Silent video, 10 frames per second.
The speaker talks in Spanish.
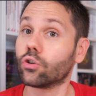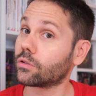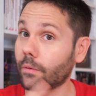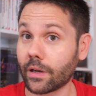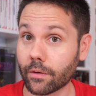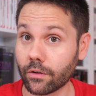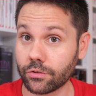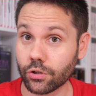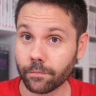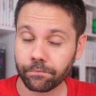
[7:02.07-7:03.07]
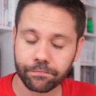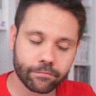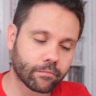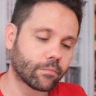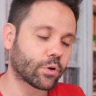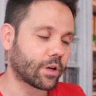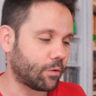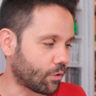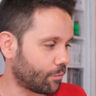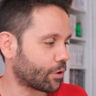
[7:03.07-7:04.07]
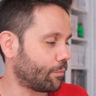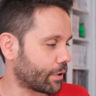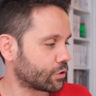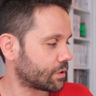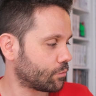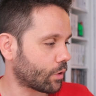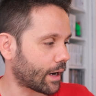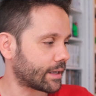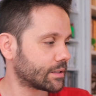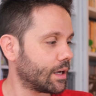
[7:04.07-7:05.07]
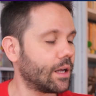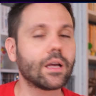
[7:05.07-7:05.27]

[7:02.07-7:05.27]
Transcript: No debería haberlo hecho porque luego me compré cosas muy caras.